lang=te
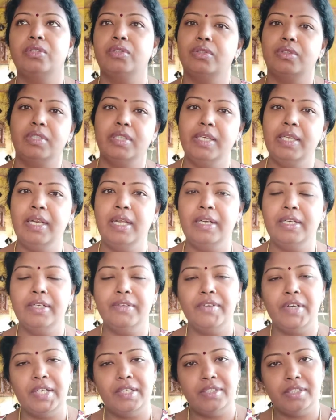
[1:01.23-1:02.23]
సో
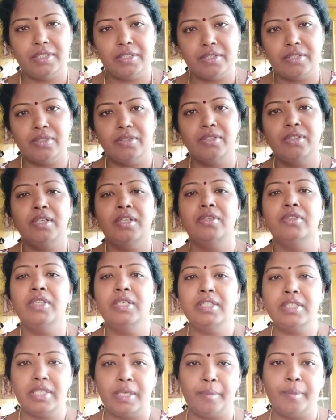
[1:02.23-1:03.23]
ఇలాంటివి యాడ్ చేసుకుంటున్నాను
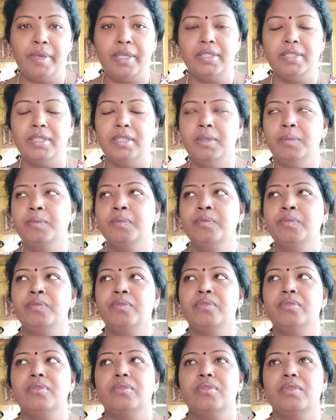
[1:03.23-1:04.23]
అండ్ చపాతి
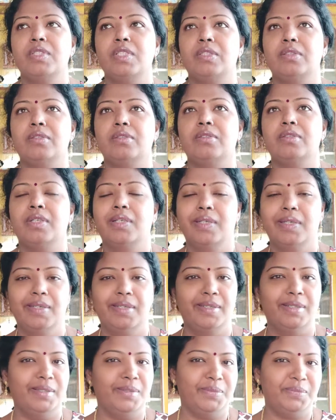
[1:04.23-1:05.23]
సో
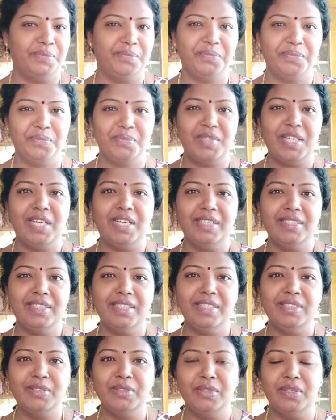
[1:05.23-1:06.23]
ఇంకా
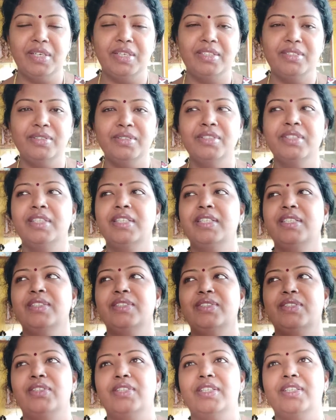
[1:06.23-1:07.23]
అయితే అనుకోలేదు
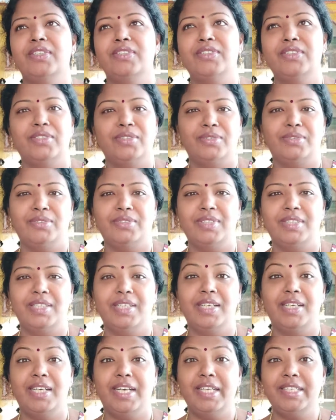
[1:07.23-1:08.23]
సో ఈరోజు
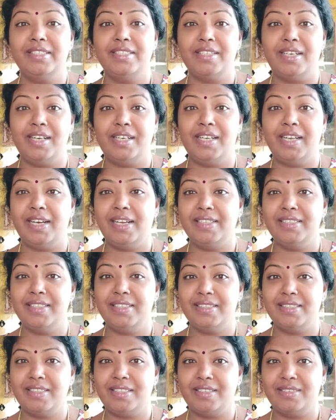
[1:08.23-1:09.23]
డే స్టార్ట్ ఎలా
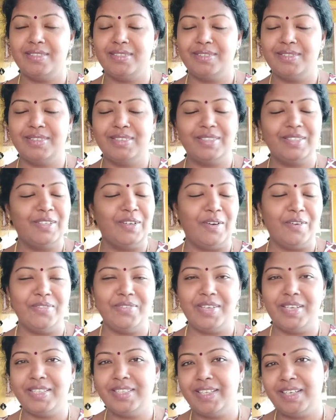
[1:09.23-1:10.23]
చేస్తాను
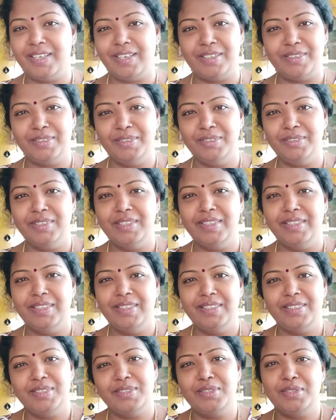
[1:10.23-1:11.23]
కాఫీ అయితే కాదు
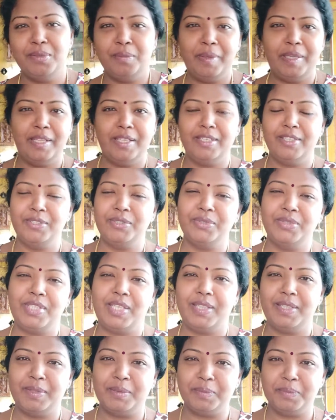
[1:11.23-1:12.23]
సో పదాన్ని
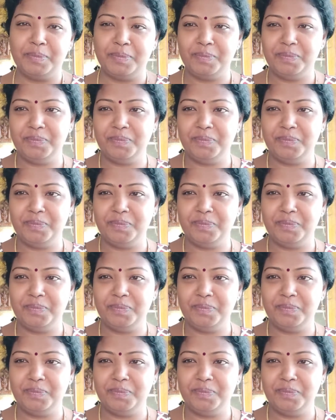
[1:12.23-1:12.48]
చూసేద్దాం